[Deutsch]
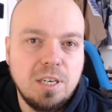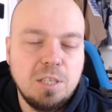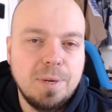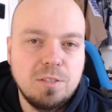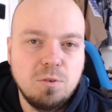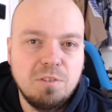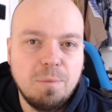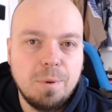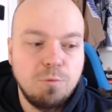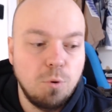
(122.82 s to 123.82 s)
persönlich, wenn
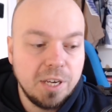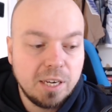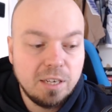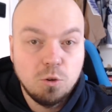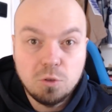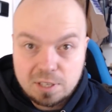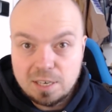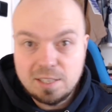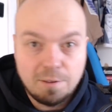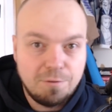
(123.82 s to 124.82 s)
man vorherige Nutzer
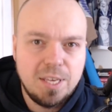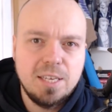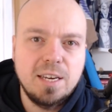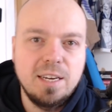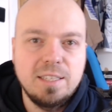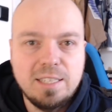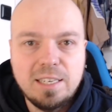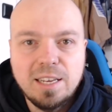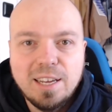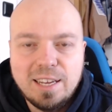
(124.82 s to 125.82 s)
dieser Fähigkeit sieht.
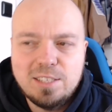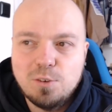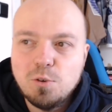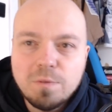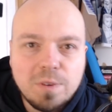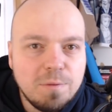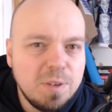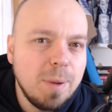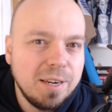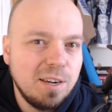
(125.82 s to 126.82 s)
Ist irgendwie wie
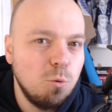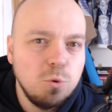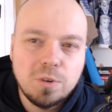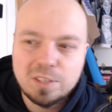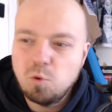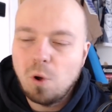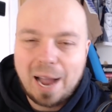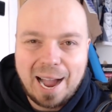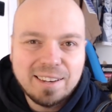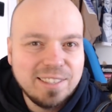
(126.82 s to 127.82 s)
bei Naruto das
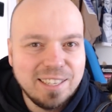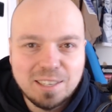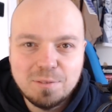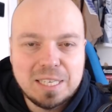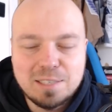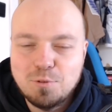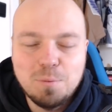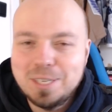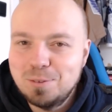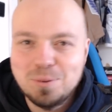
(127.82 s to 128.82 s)
Hokage-Ding gewesen für
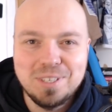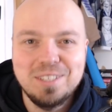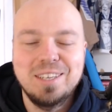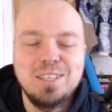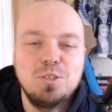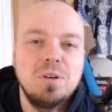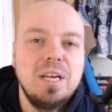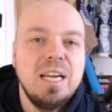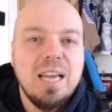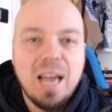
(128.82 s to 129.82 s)
mich so in diese Richtung.
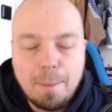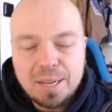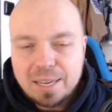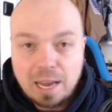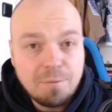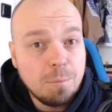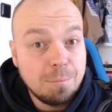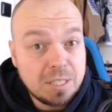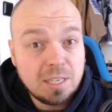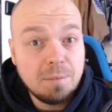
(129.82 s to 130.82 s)
Aber ja, da haben wir ein
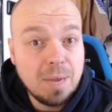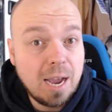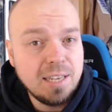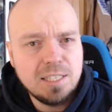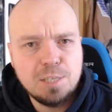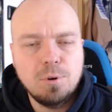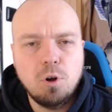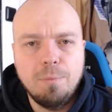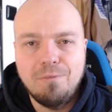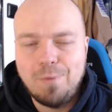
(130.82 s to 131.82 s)
bisschen mehr Einsicht
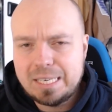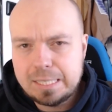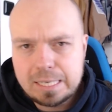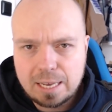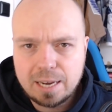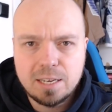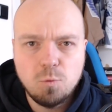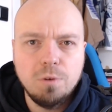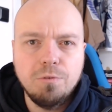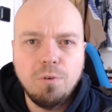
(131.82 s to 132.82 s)
bekommen. Was ist eigentlich
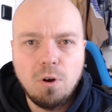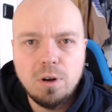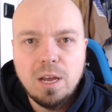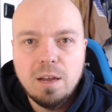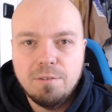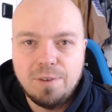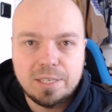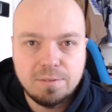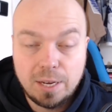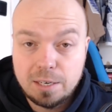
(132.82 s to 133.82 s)
One for All?
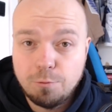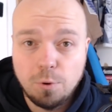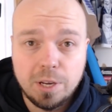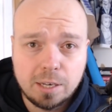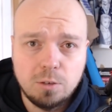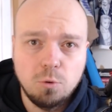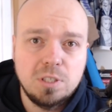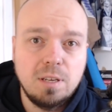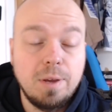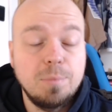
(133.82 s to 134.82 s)
Was waren die vorherigen
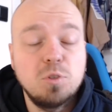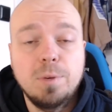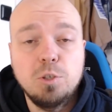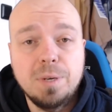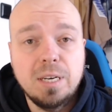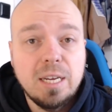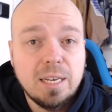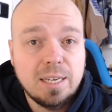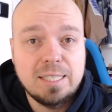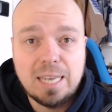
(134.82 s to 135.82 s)
Nutzer? Wir haben zum Beispiel
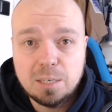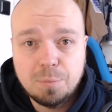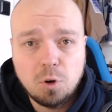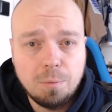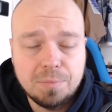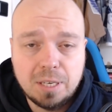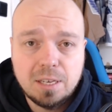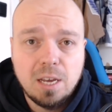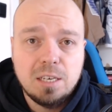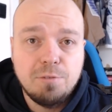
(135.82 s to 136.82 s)
gesagt bekommen, dass
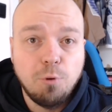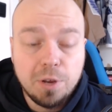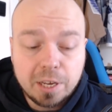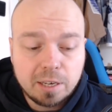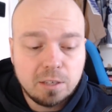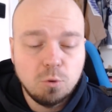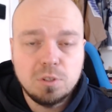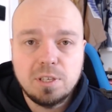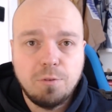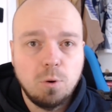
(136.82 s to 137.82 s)
die vorherigen
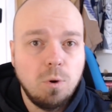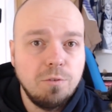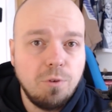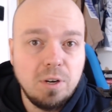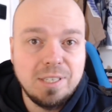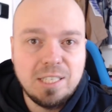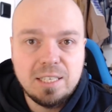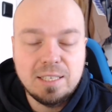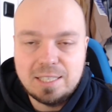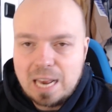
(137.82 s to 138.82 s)
Nutzer von One for All All, die
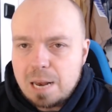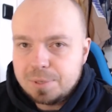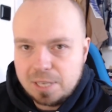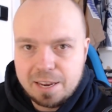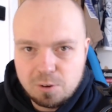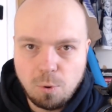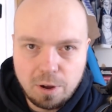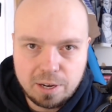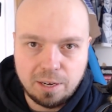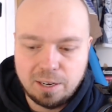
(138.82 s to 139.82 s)
selbst einen
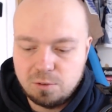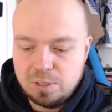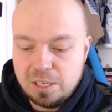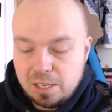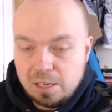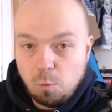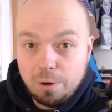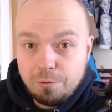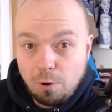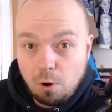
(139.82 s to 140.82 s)
Quirk hatten, also die
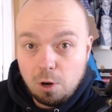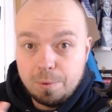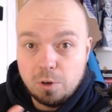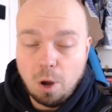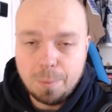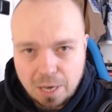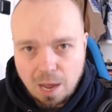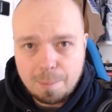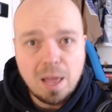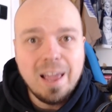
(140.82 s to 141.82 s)
One for All bekommen
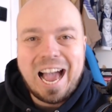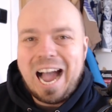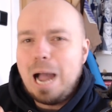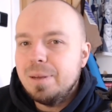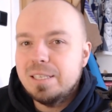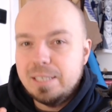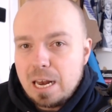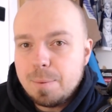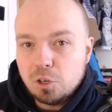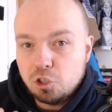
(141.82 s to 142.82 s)
haben, aber
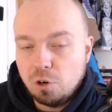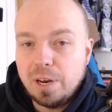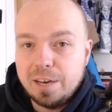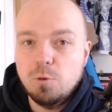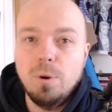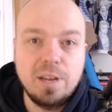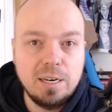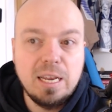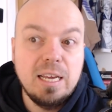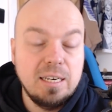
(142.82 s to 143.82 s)
selber schon einen Quirk hatten,
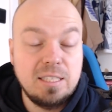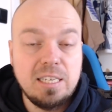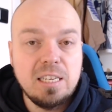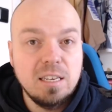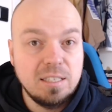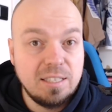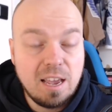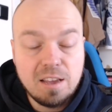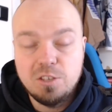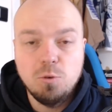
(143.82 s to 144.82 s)
dass die
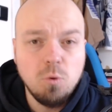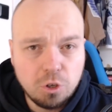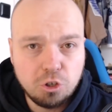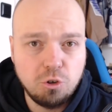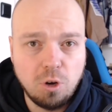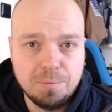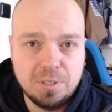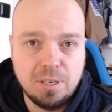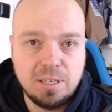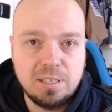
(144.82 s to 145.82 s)
sehr jung gestorben
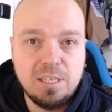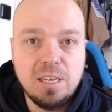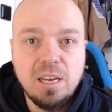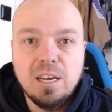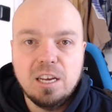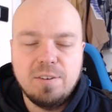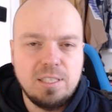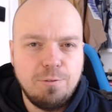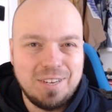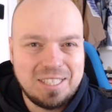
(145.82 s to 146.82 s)
sind, dass die quasi
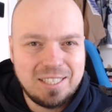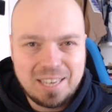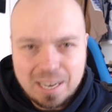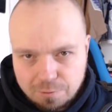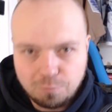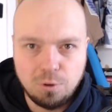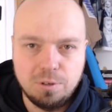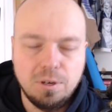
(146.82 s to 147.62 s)
verzerrt wurden